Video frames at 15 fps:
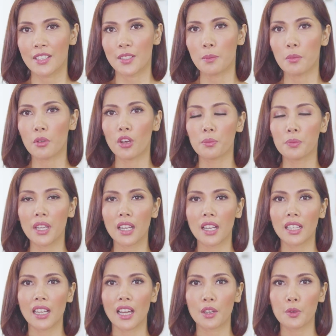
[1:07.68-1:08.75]
Sebelumnya
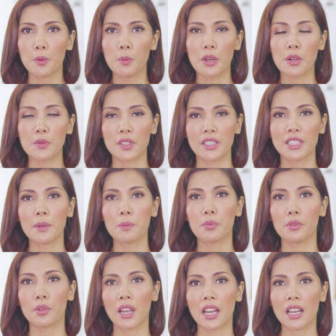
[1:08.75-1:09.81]
kan aku baru saja
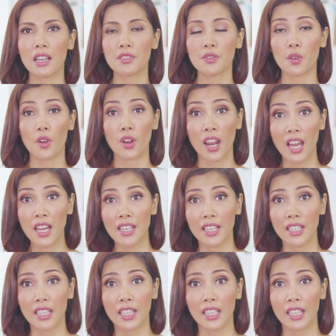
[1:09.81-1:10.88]
pulang sekolah
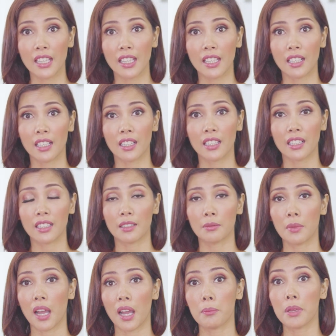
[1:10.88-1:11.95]
dari uh,
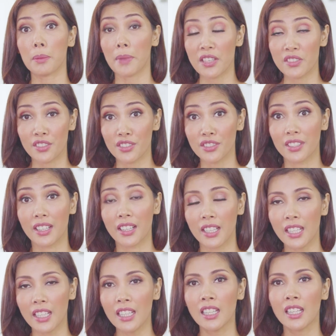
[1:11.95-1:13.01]
mengambil master's
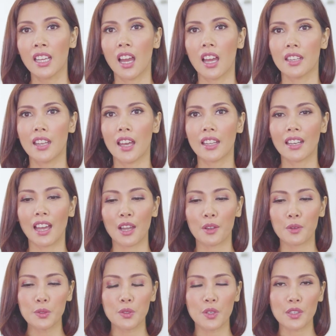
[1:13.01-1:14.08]
degree dan
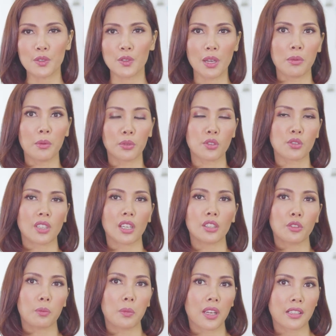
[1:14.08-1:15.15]
aku juga sudah
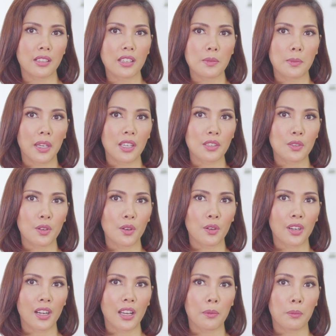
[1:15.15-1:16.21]
memutuskan untuk bekerja sebagai
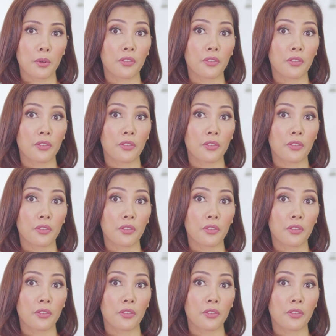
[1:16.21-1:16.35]
seorang